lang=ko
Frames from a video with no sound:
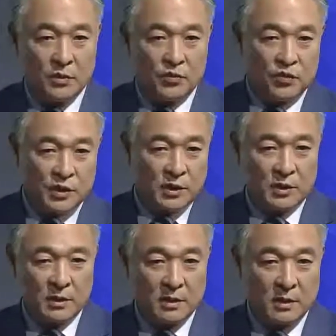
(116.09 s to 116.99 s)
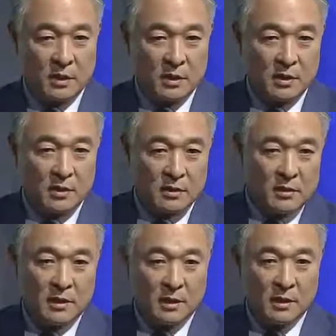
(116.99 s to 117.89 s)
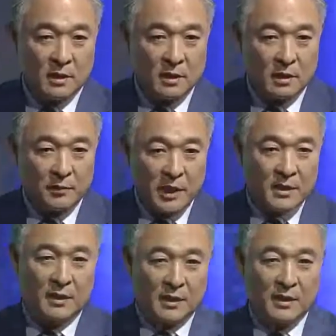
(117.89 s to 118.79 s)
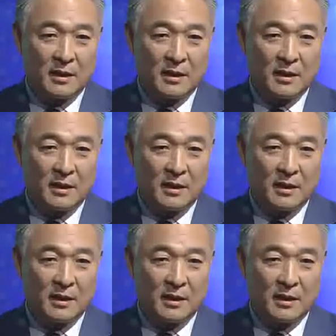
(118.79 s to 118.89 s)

투지, 끈기 폐기.